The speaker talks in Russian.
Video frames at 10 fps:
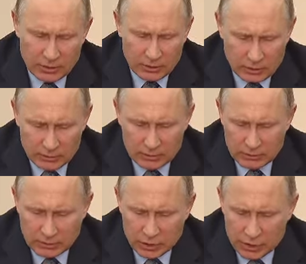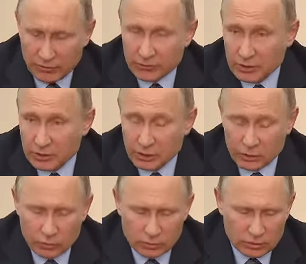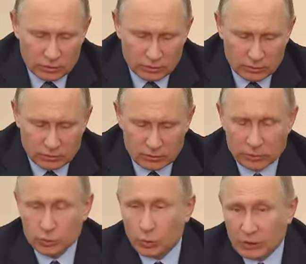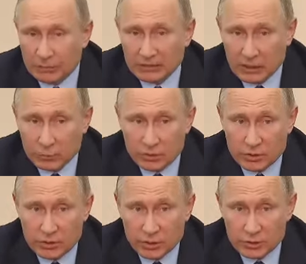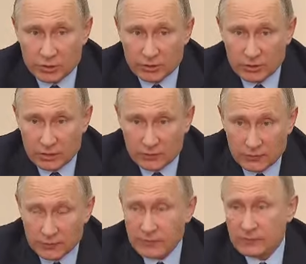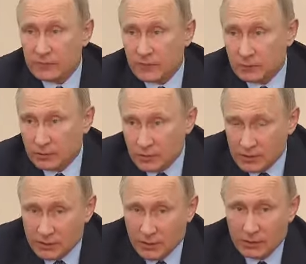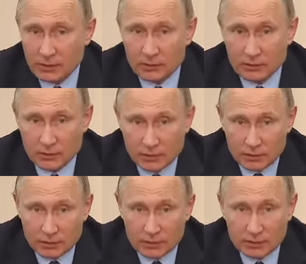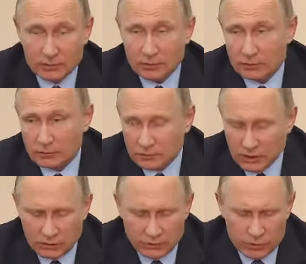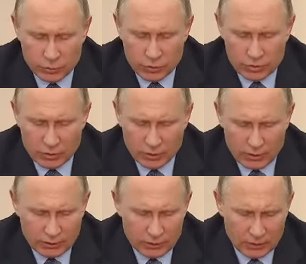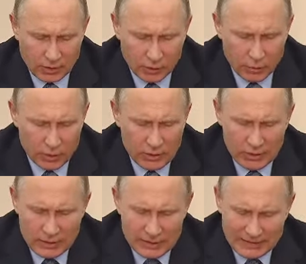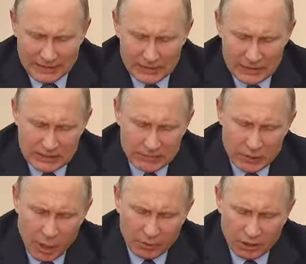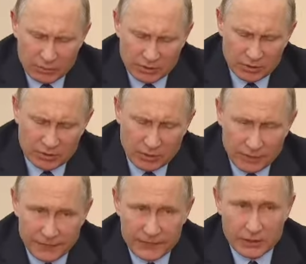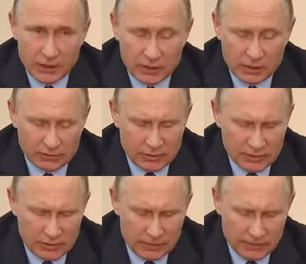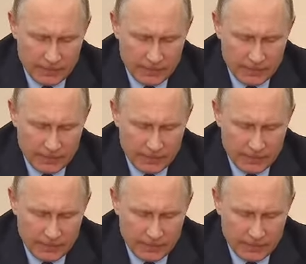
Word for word: э, задачи во всех регионах, сколько потребуется денежных средств, есть ли они, нет их, каковы источники и так далее, какое содействие необходимо со стороны федеральных властей.